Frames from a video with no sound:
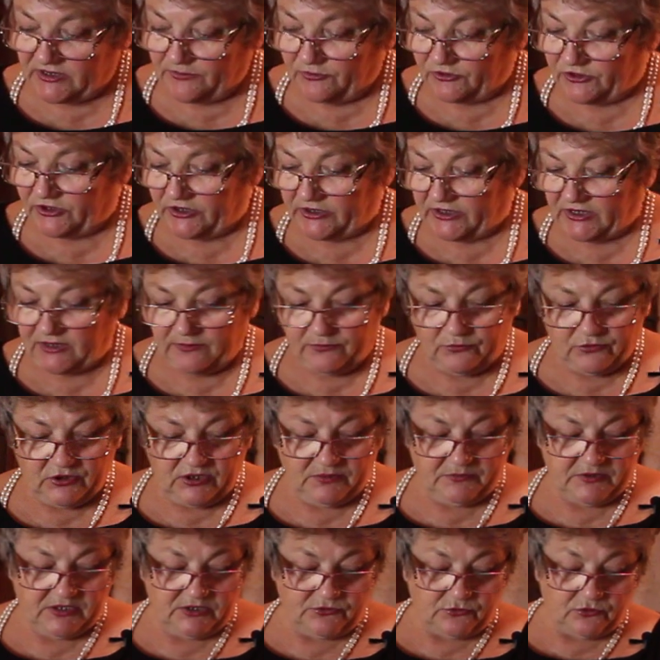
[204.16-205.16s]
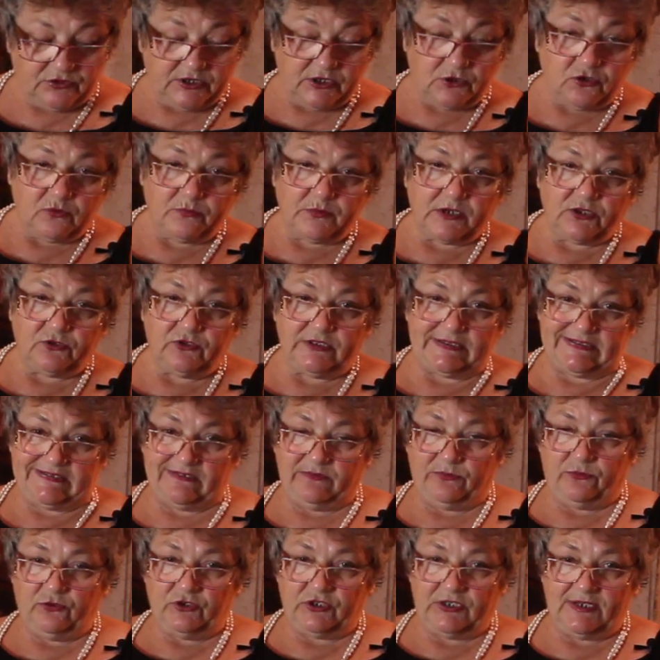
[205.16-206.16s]
работа такая более-менее трудоемкая, но если
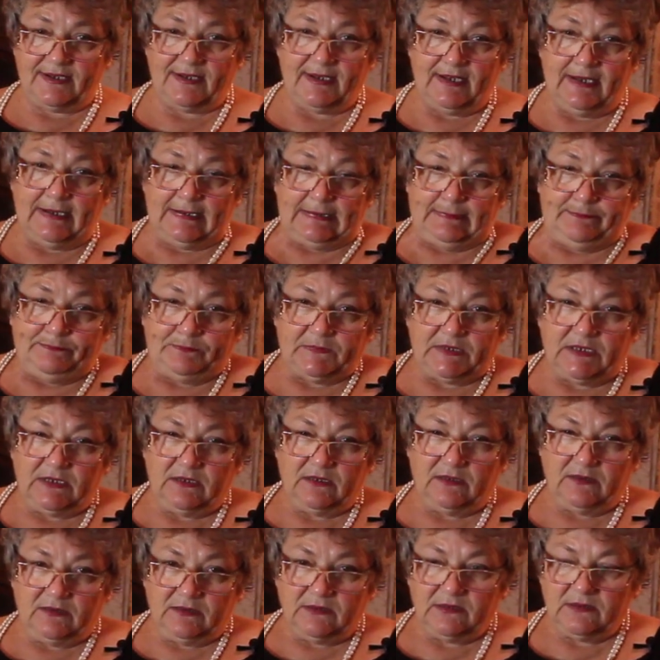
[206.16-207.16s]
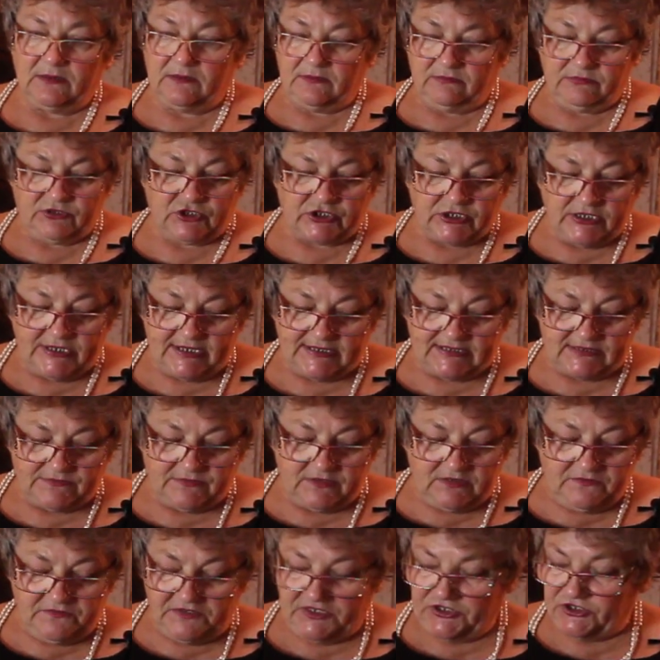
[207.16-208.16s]
вы будете э, жалеть
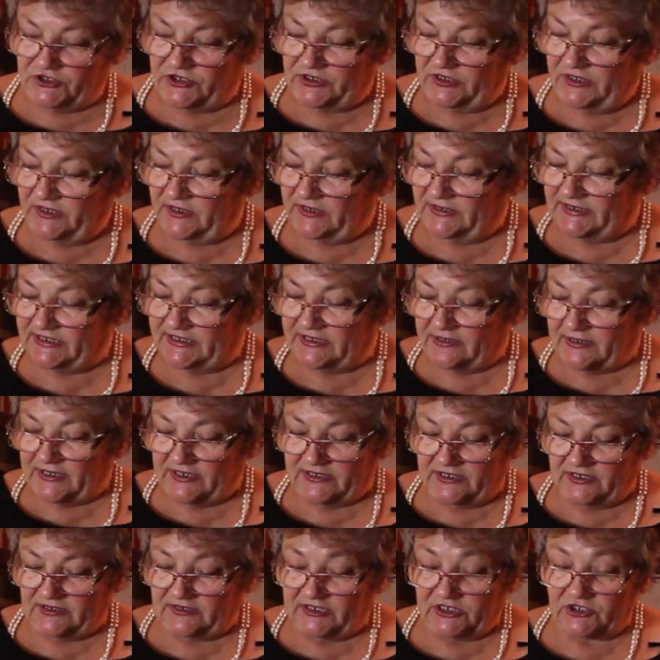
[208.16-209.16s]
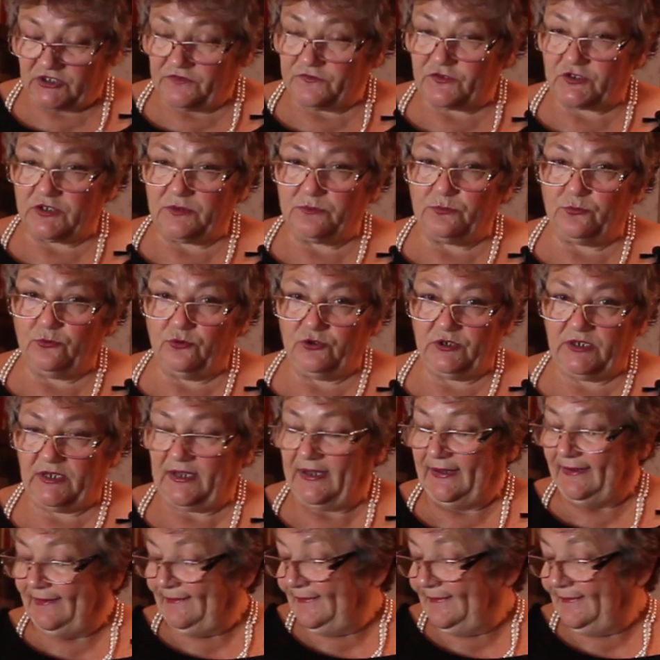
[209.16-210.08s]
свои вещи, стирать их даже в шампуне,